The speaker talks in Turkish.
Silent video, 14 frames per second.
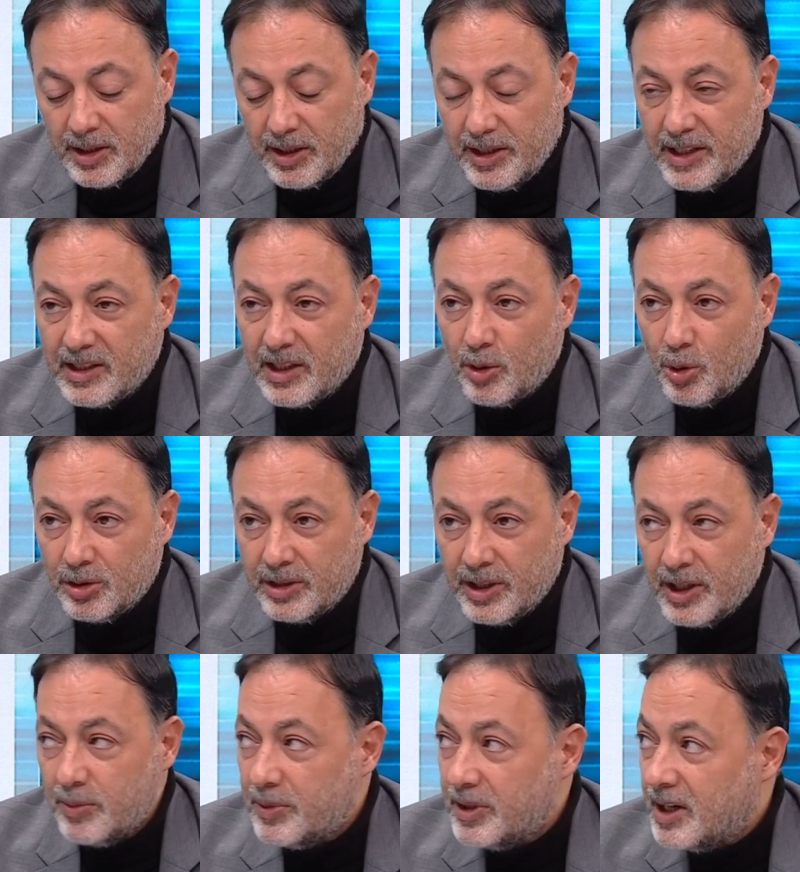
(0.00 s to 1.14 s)
Neden
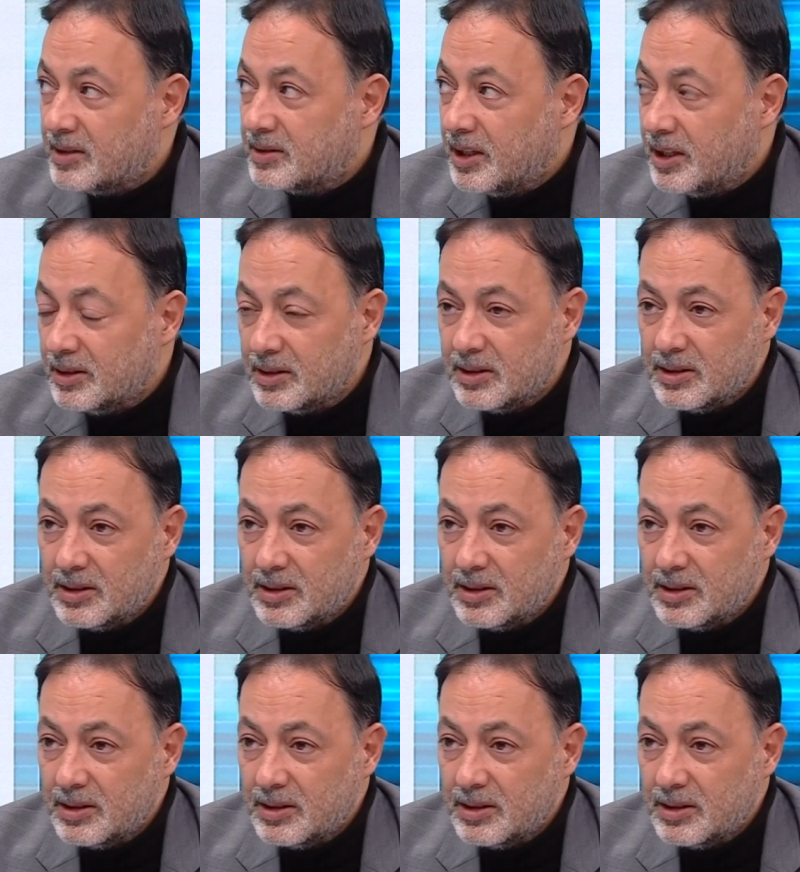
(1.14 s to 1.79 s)
önde? Birazdan e,